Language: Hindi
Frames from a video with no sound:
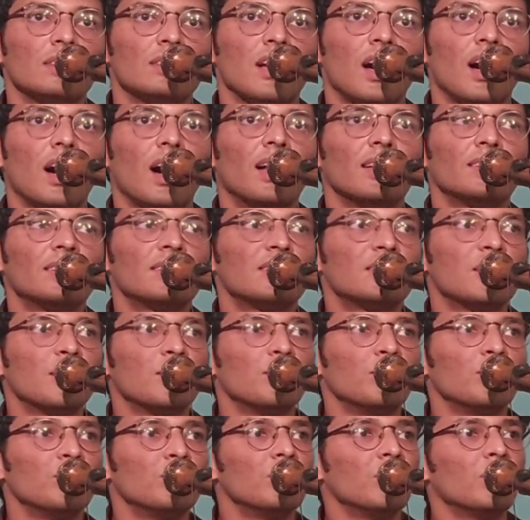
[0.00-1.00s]
सात
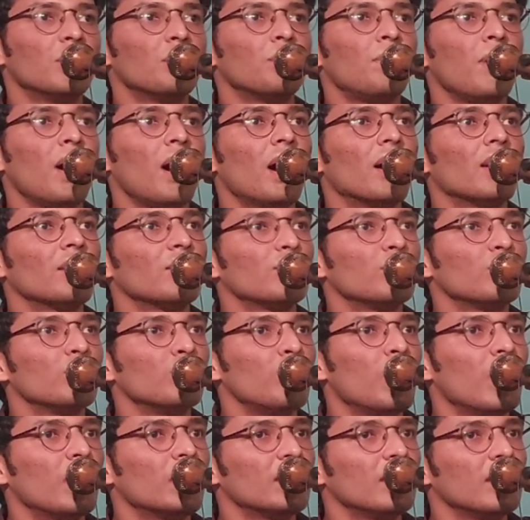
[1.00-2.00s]
समुंदर पार
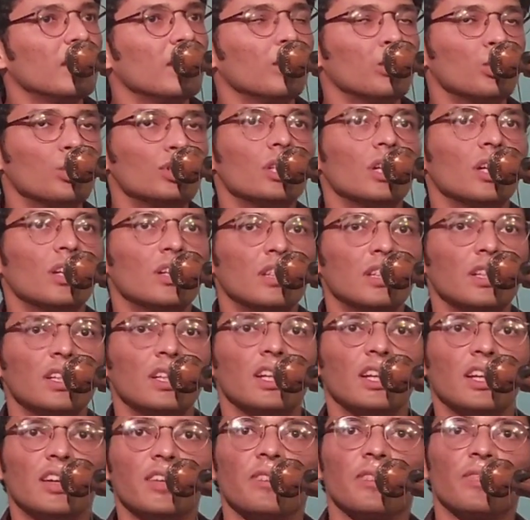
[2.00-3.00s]
तो बातें हो जाती
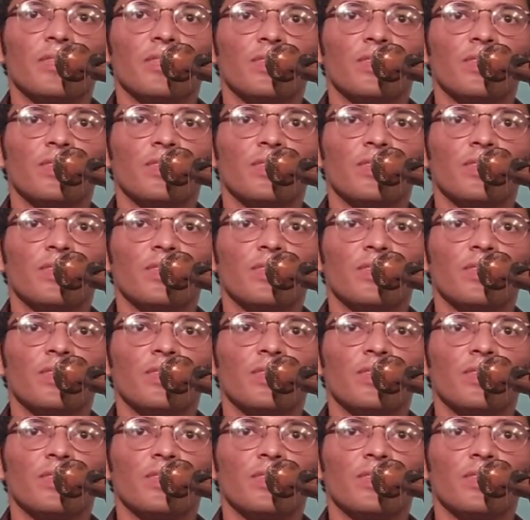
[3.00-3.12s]
हैं